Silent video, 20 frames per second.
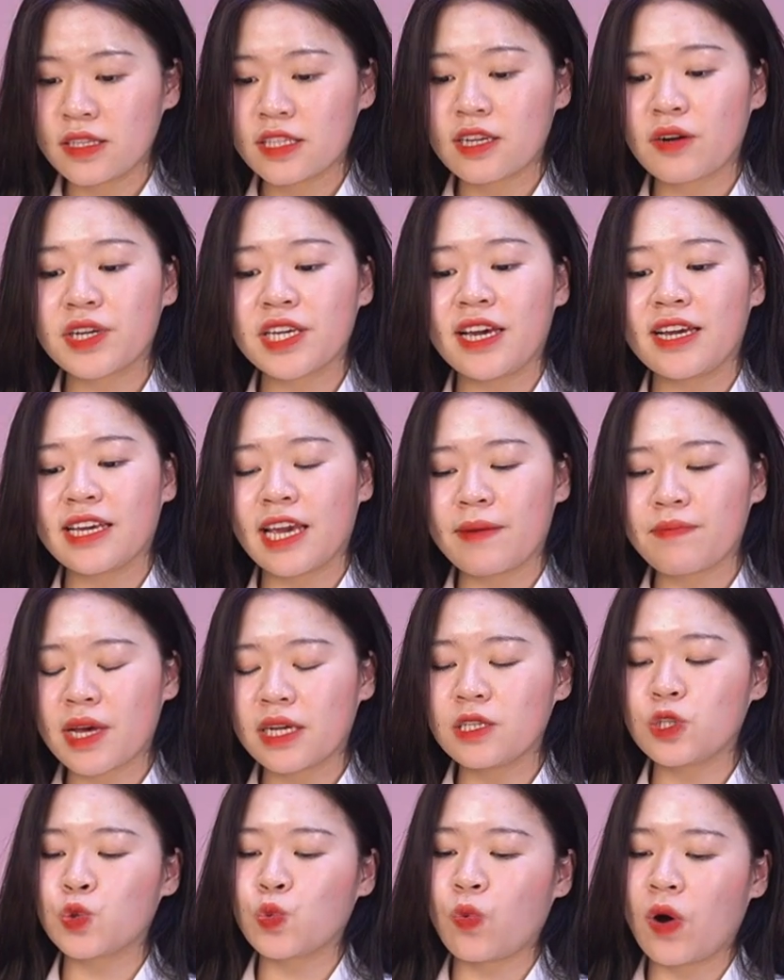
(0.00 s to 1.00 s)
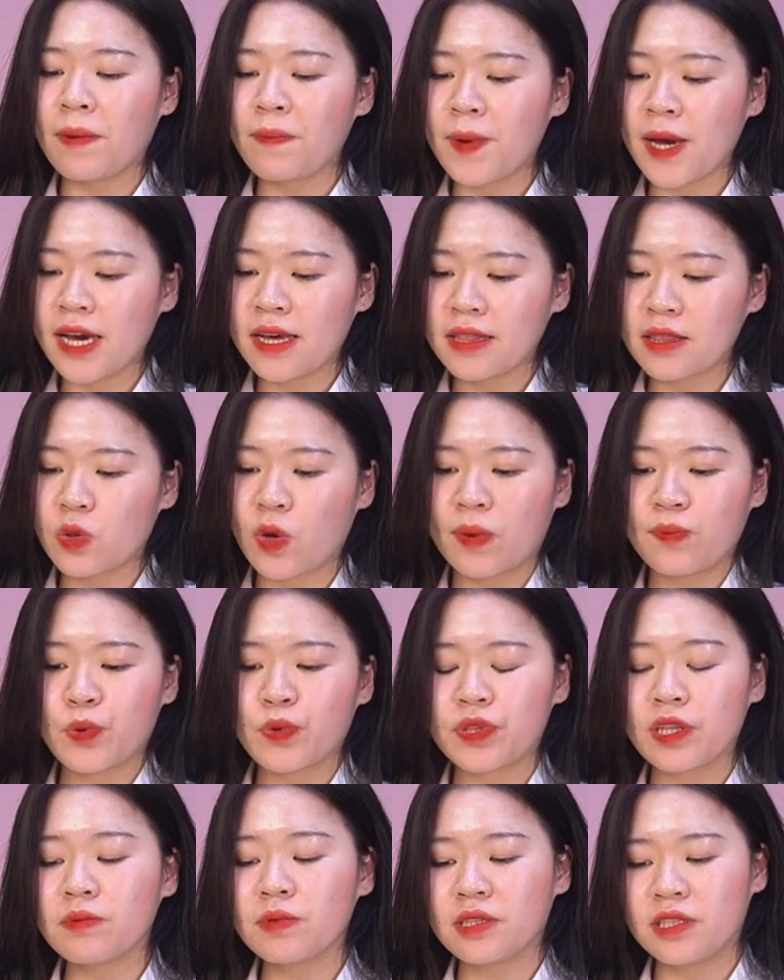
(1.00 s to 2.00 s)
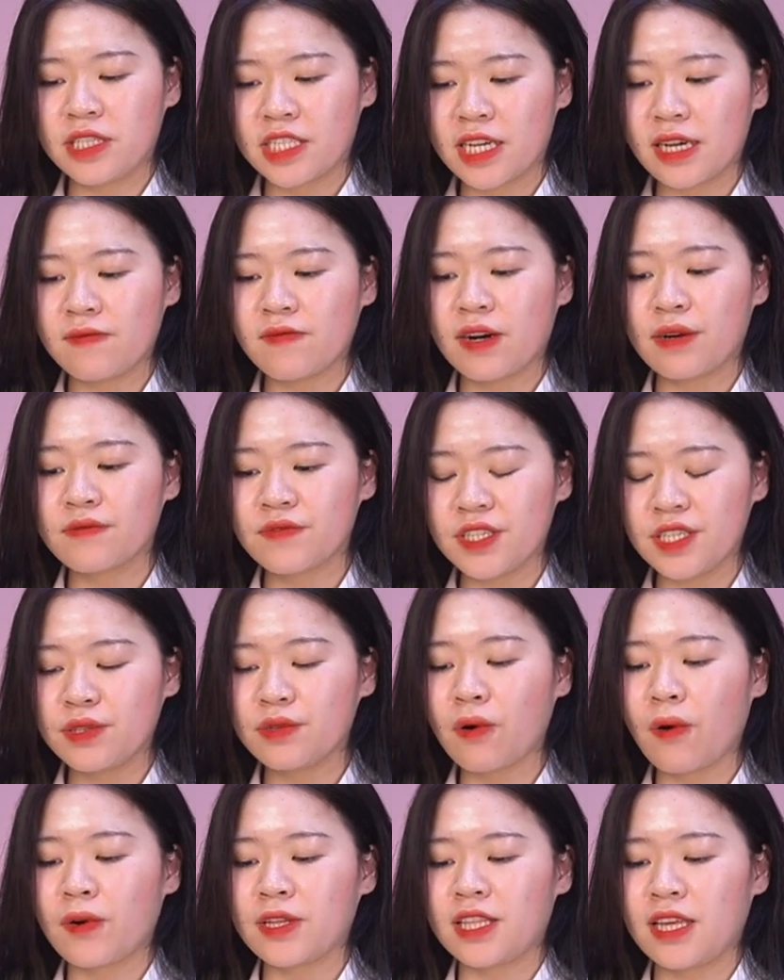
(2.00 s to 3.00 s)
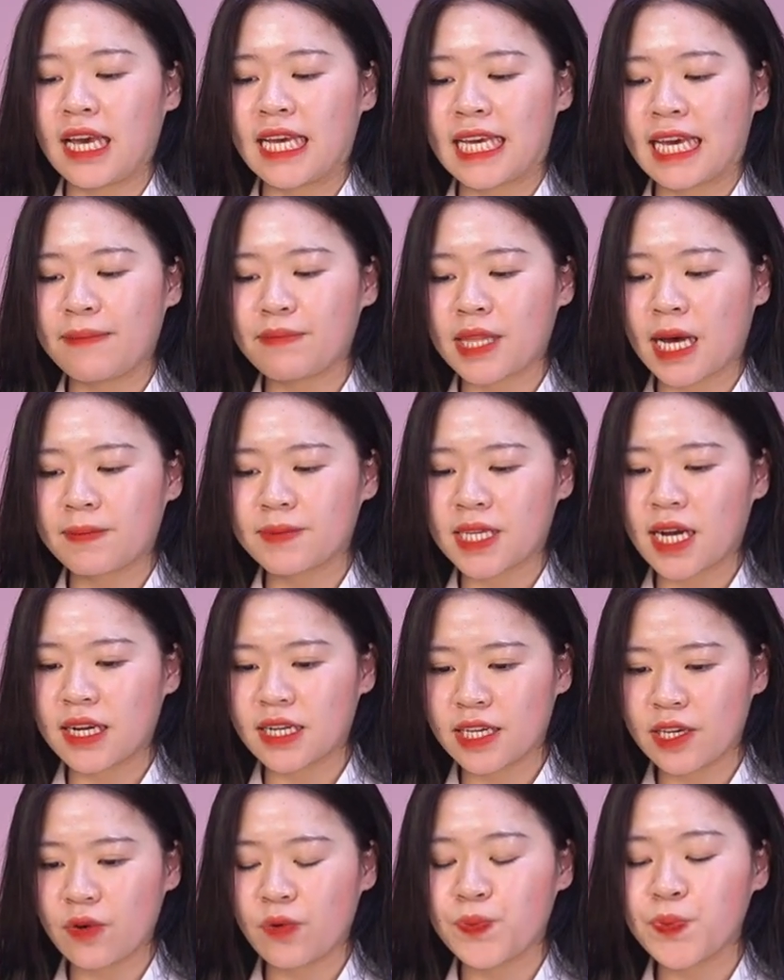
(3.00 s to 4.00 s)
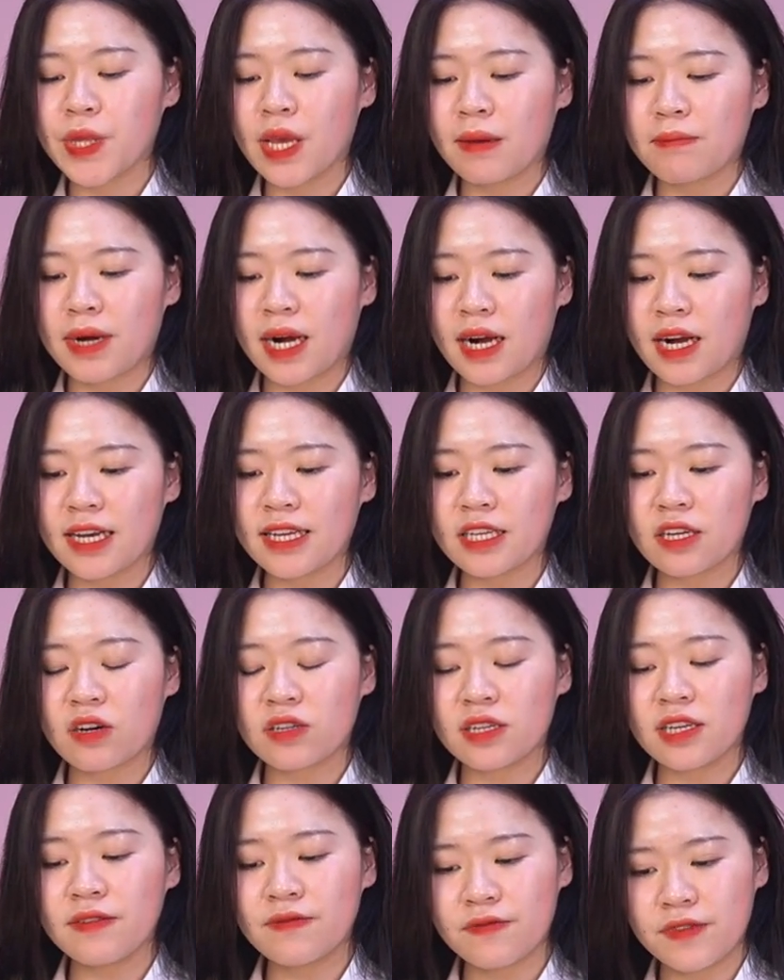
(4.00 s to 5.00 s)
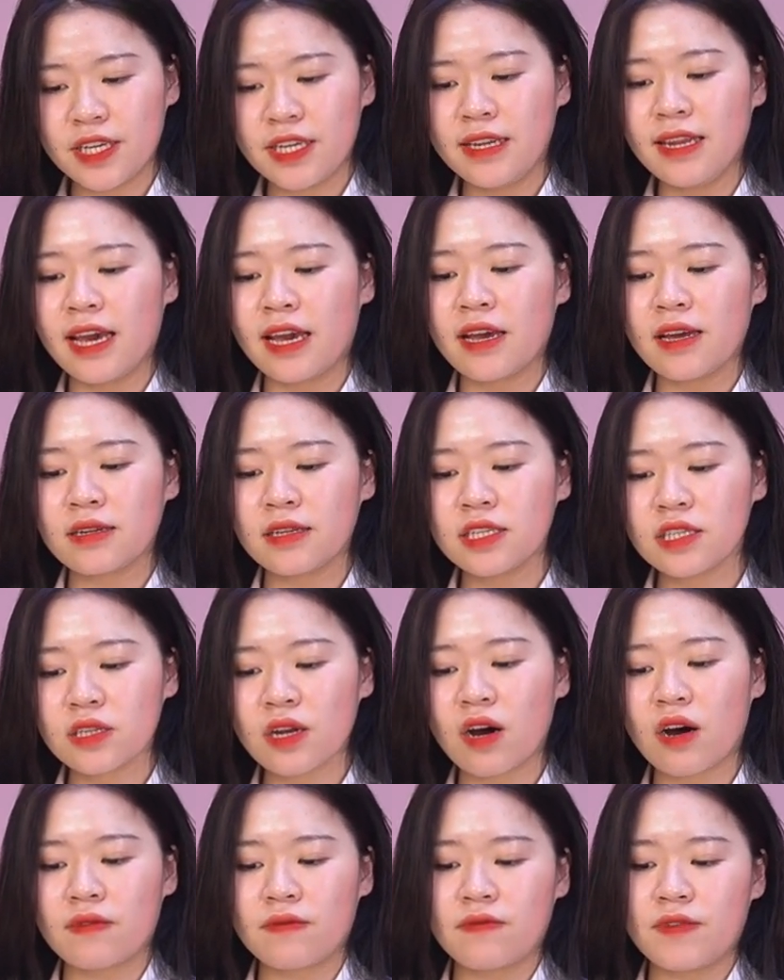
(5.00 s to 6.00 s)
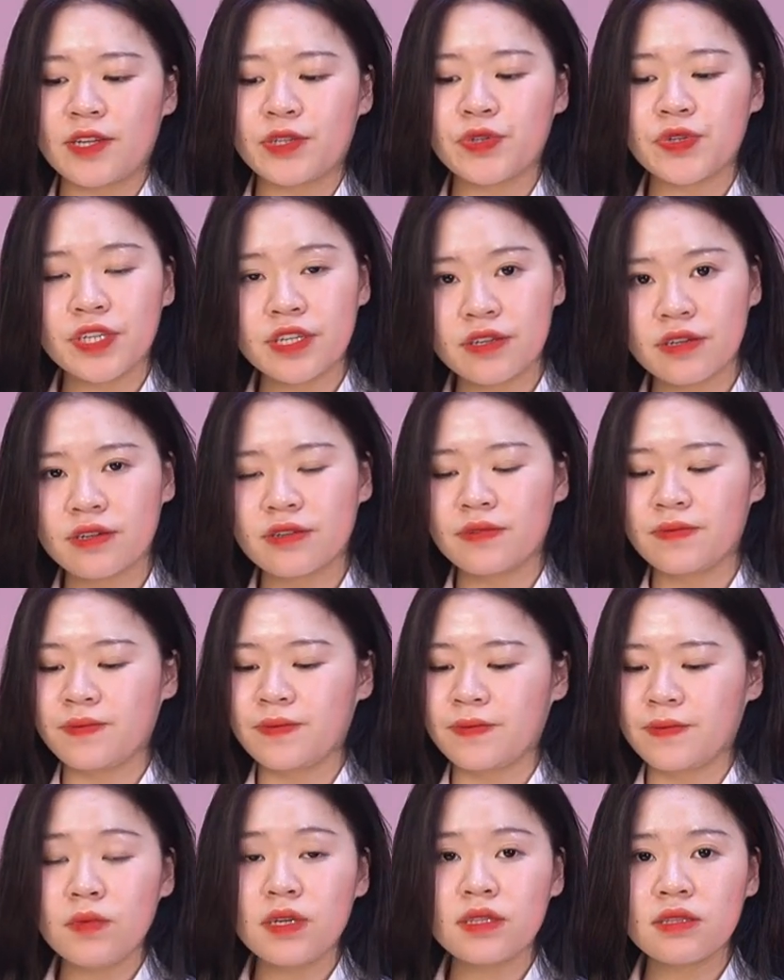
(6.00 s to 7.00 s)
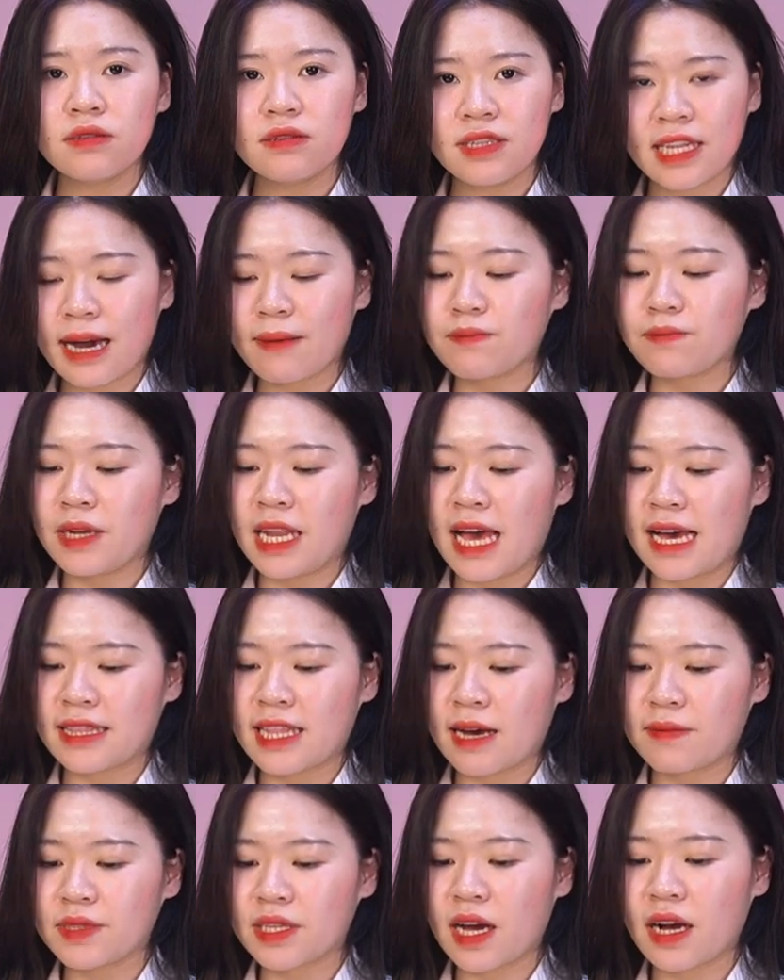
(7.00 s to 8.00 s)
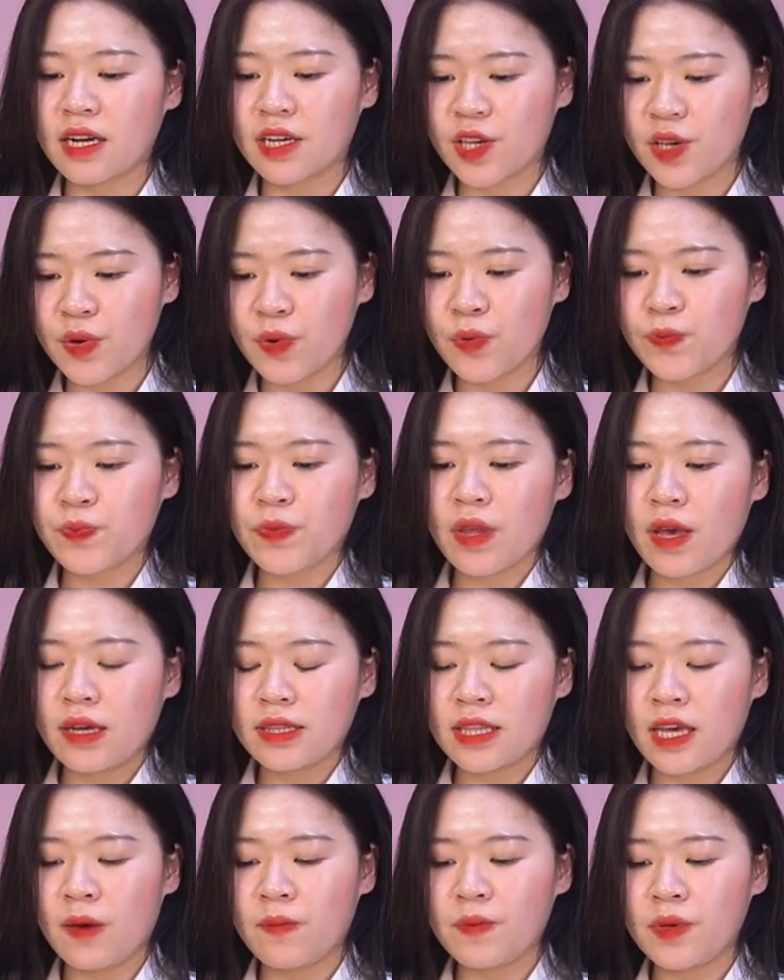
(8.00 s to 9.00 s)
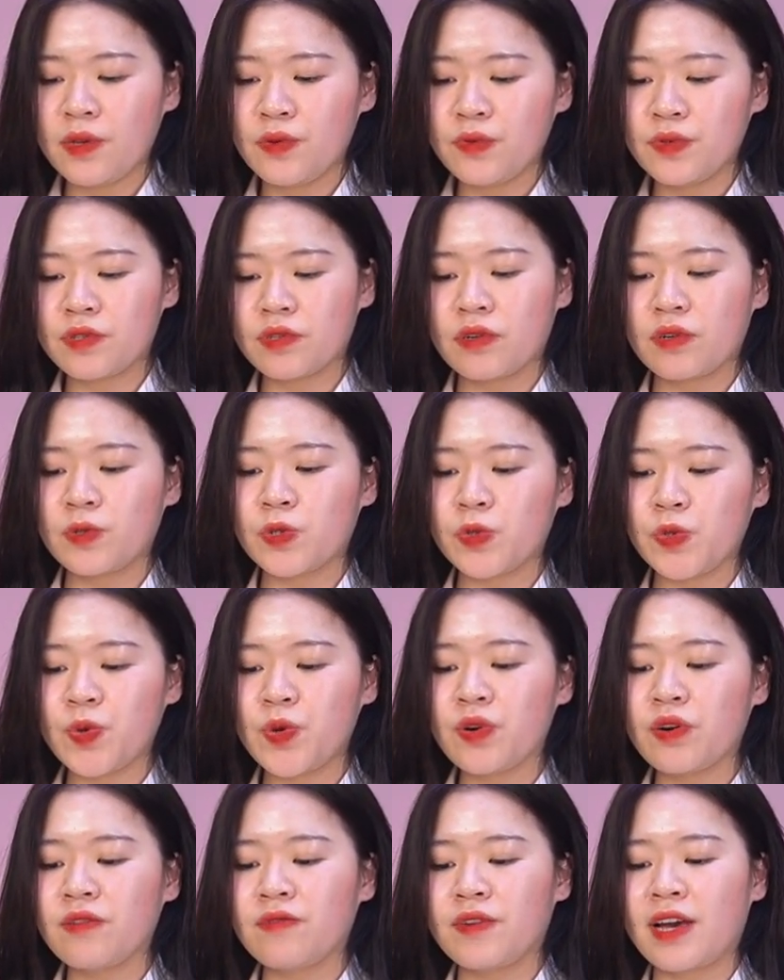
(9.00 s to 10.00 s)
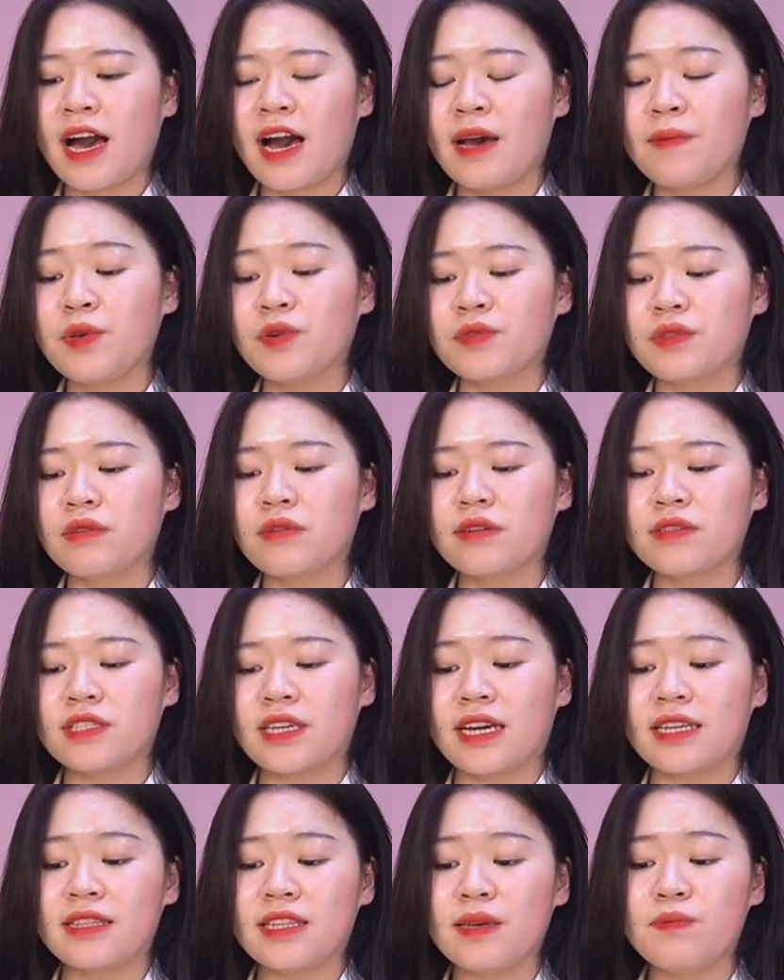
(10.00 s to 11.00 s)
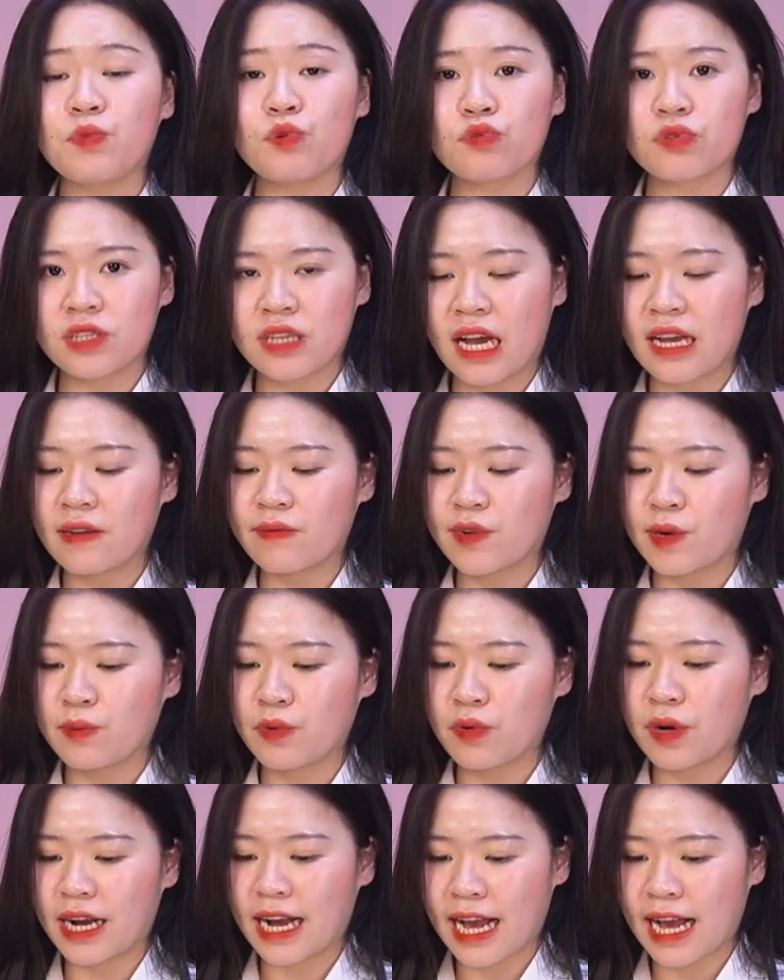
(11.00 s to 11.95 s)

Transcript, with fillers: Sau khi anh em đã swap hết toàn bộ token trên vào ví rồi thì anh em tham gia guild bằng cách connect ví này, Discord và Twitter. Bước thứ năm là tham gia guild, thêm user Twitter với hai biểu tượng trái tim màu xanh và màu